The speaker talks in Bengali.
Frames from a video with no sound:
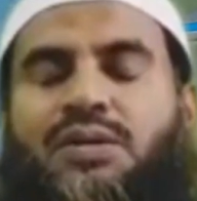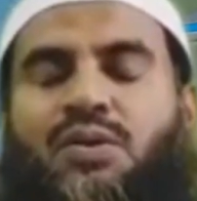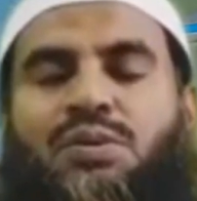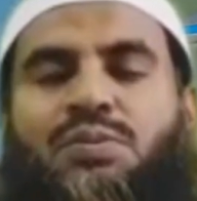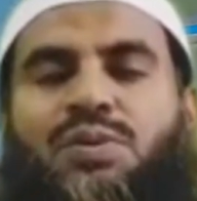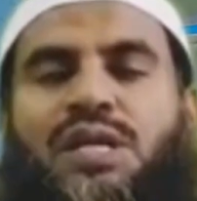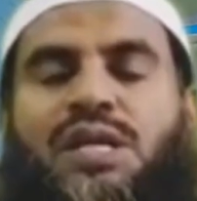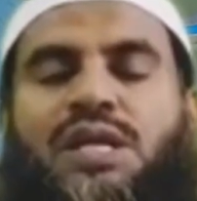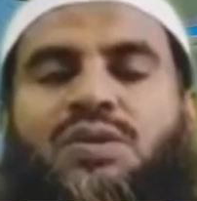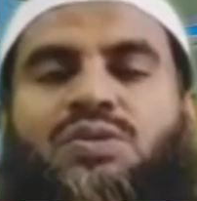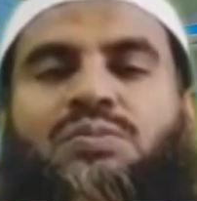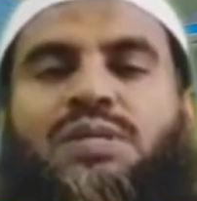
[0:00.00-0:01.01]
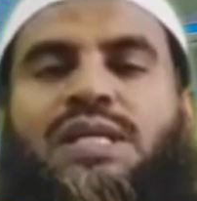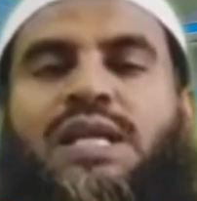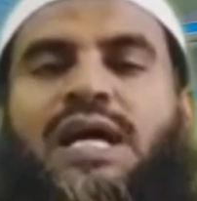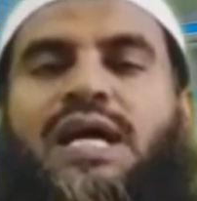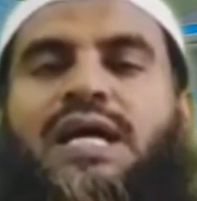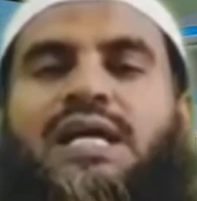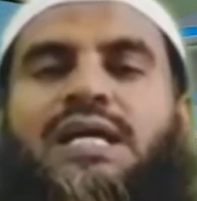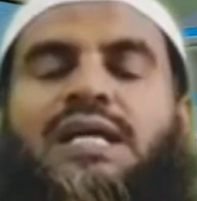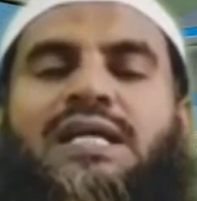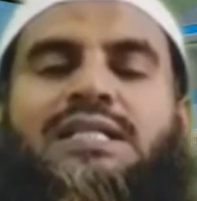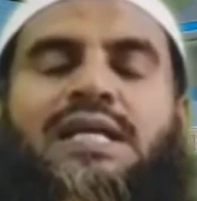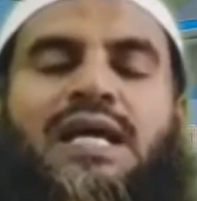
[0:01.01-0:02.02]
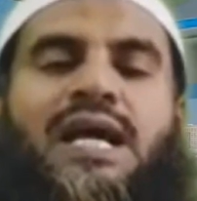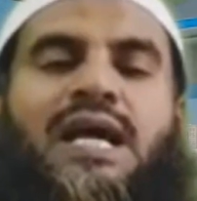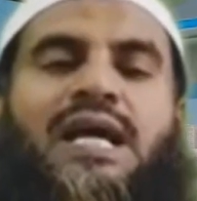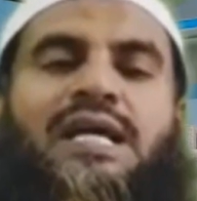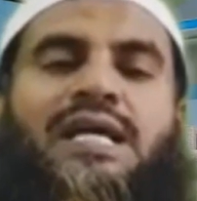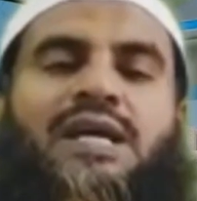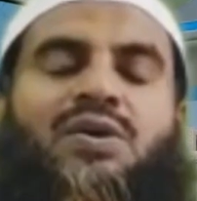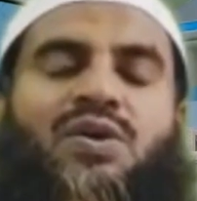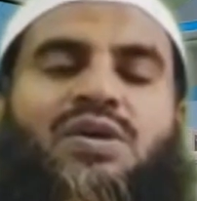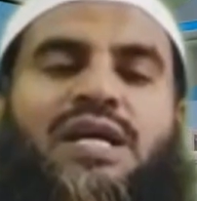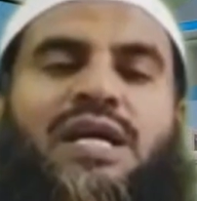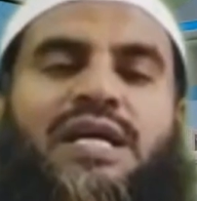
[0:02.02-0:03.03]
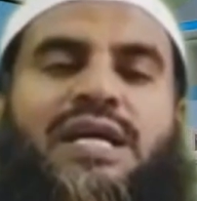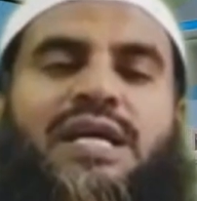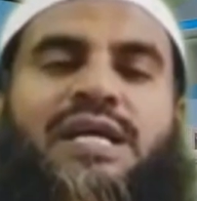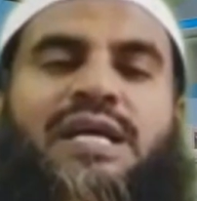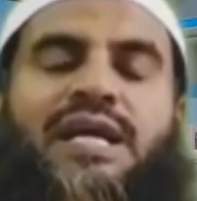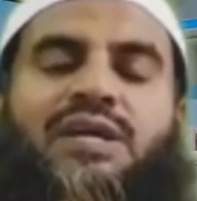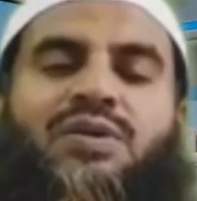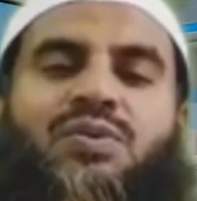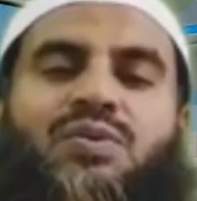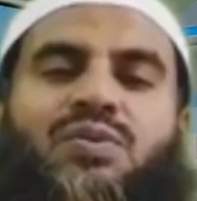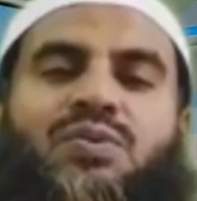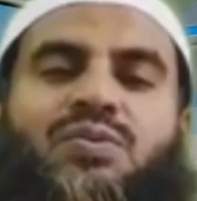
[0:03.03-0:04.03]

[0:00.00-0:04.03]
নবী বলেন নাউজবিল্লাহ তারা এই ঘটনাকে একটু